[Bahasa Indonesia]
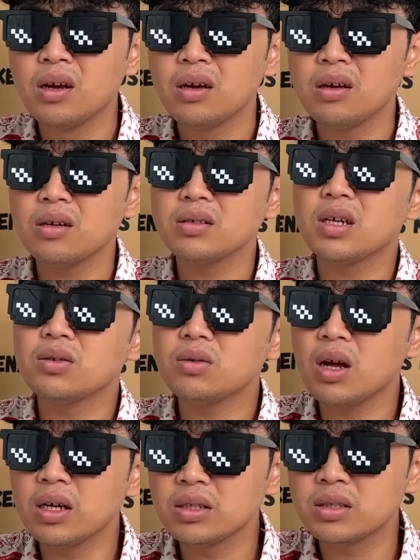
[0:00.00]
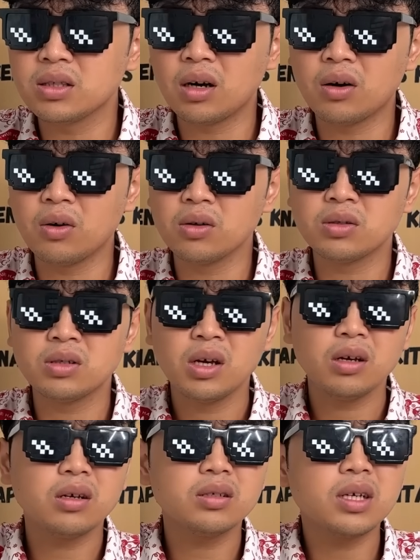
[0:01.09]
yang satu nangis terus
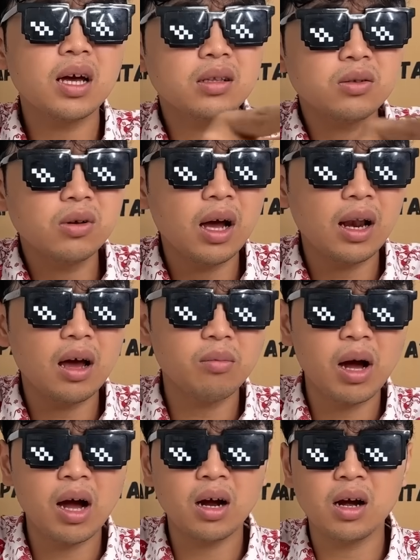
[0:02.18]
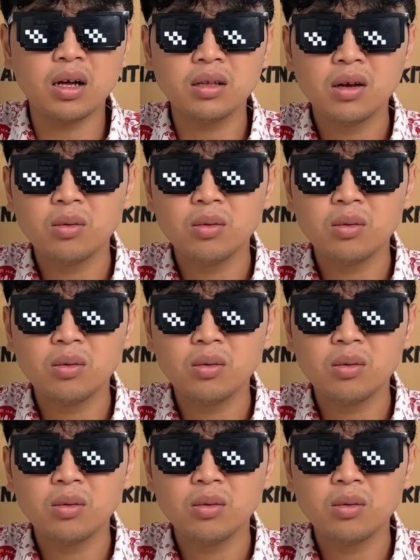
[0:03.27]
yang satu galak banget